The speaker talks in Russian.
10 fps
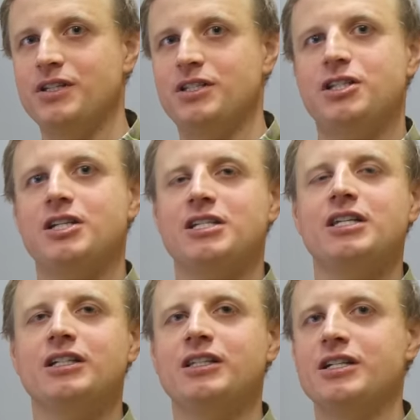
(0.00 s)
Сейчас
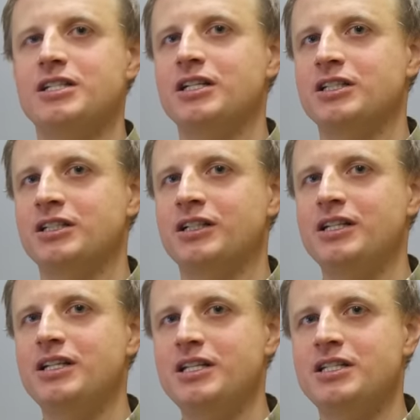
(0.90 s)
некоторые из них
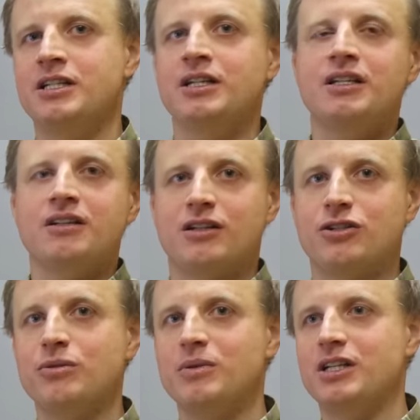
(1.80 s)
сохранились,
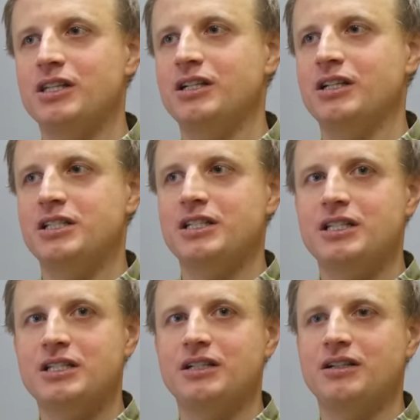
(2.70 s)
особенно это
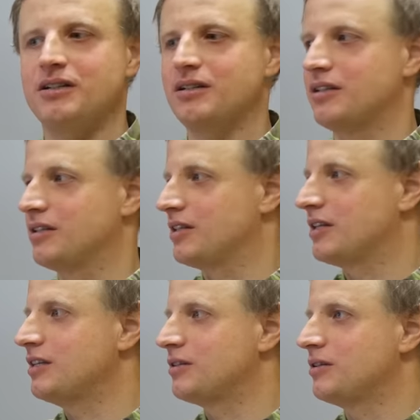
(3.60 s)
касается э,
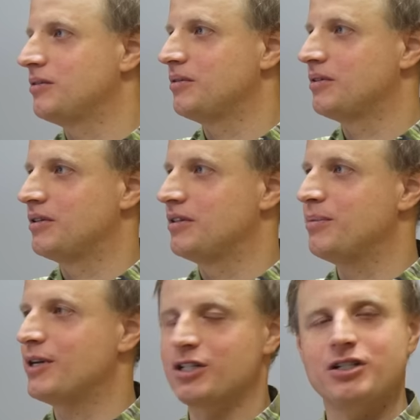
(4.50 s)
таких э,
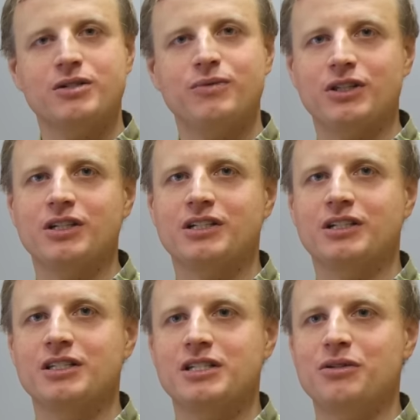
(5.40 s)
небольших животных,
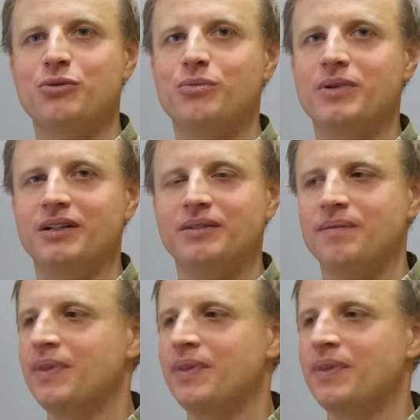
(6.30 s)
как насекомые.